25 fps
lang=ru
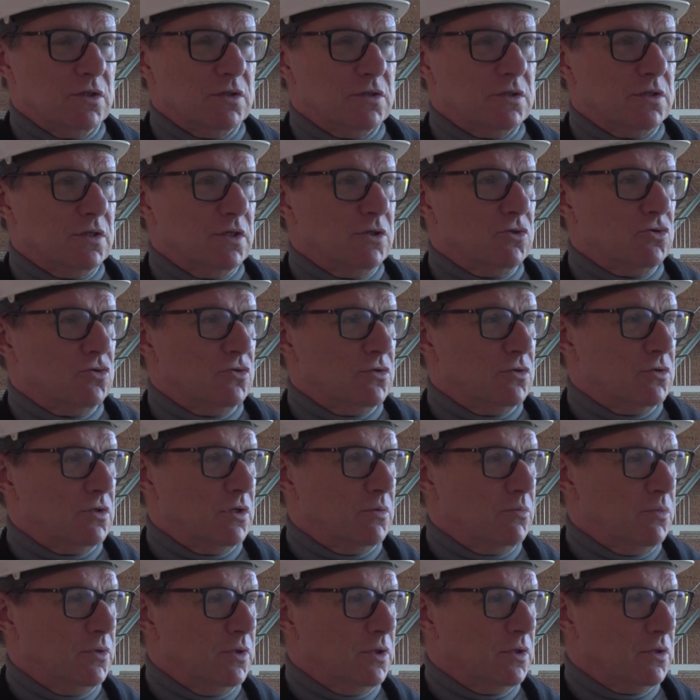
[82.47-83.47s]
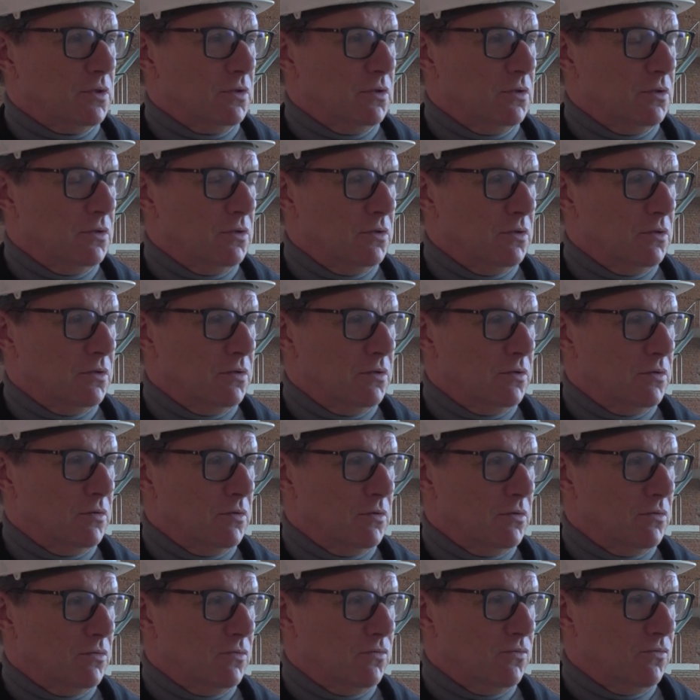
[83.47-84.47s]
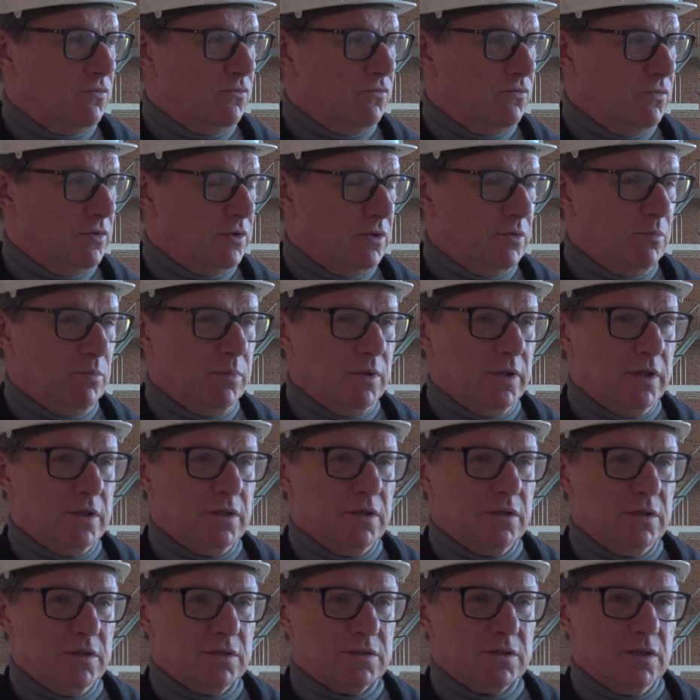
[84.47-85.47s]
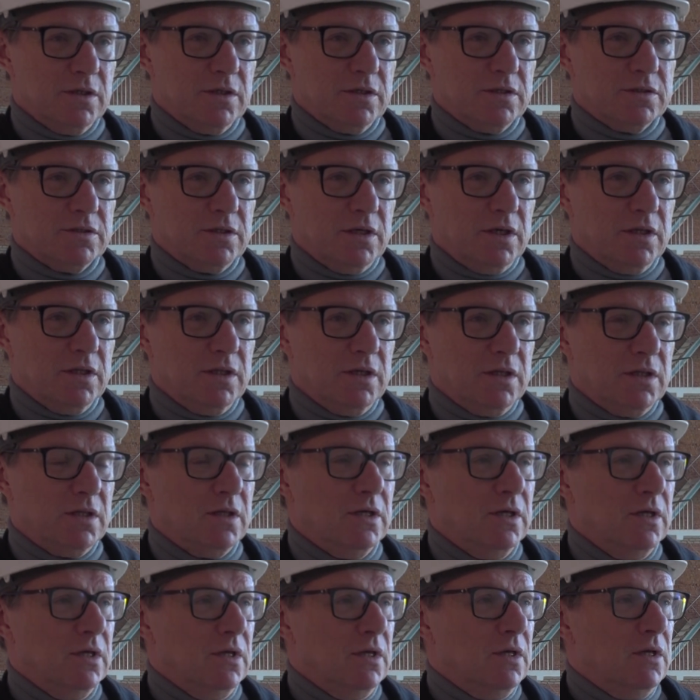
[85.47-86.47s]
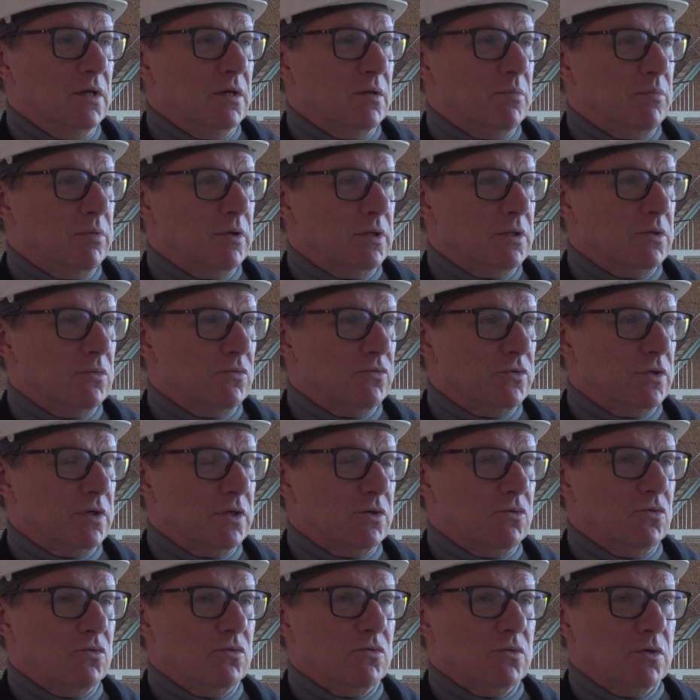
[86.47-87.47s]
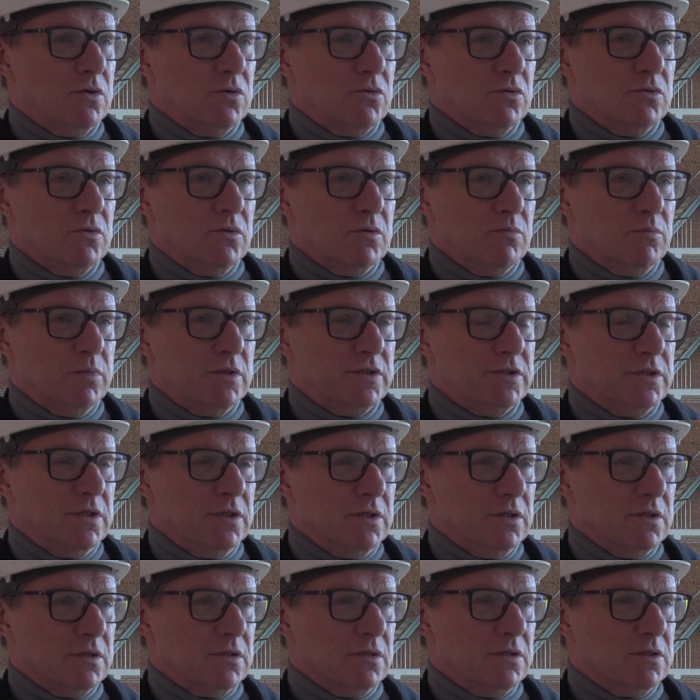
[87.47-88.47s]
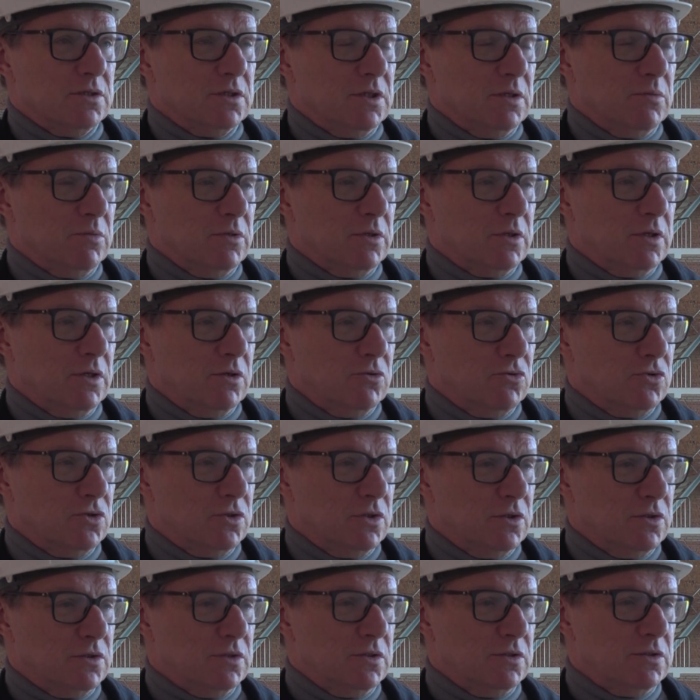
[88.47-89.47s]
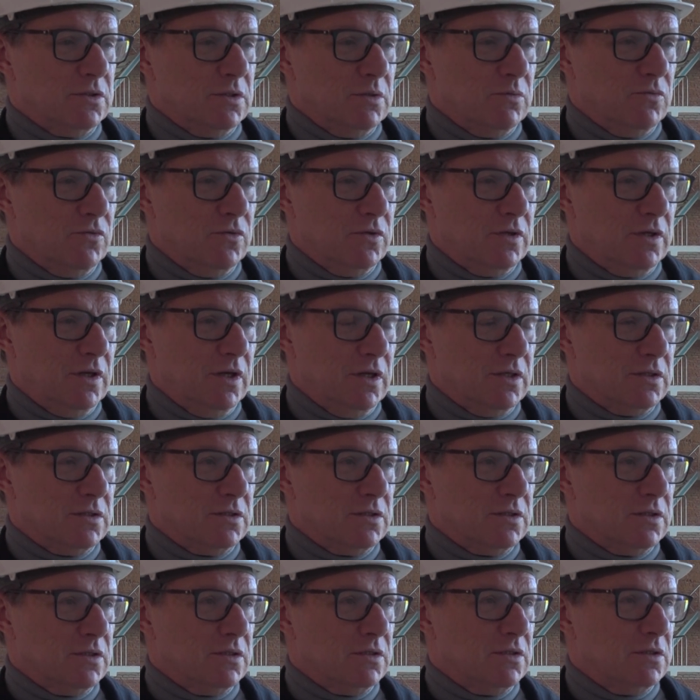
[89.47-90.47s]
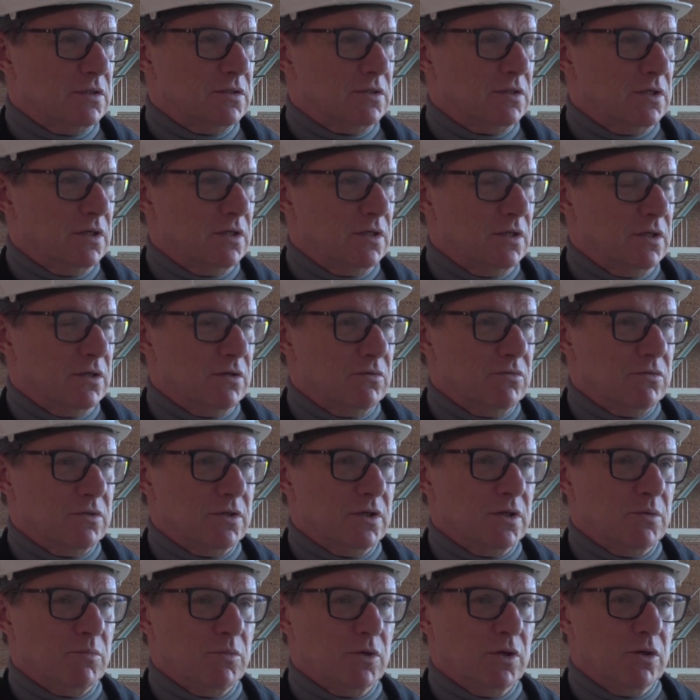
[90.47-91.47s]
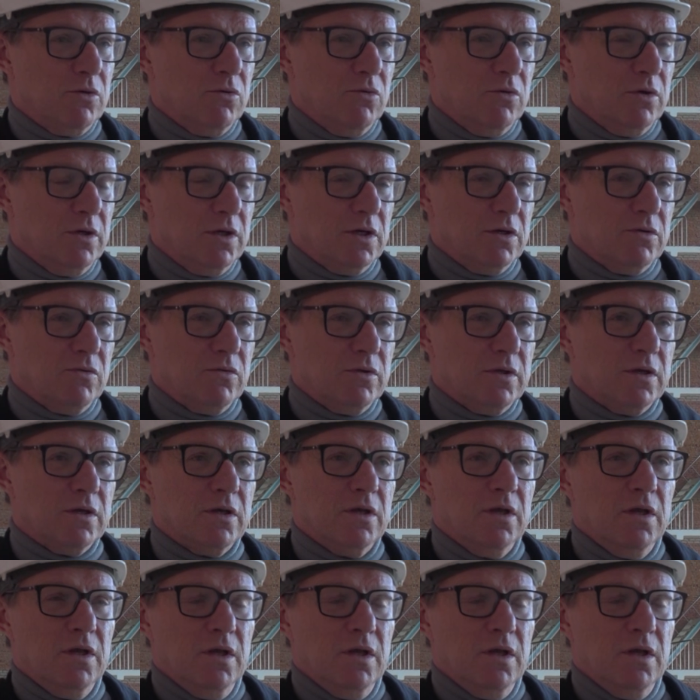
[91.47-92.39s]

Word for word: Я знаю, что этот объект э, в этом плане несколько страдал. Поэтому в такого рода бассейнах должна быть хорошая система вентиляции, кондиционирования, терморегулирования.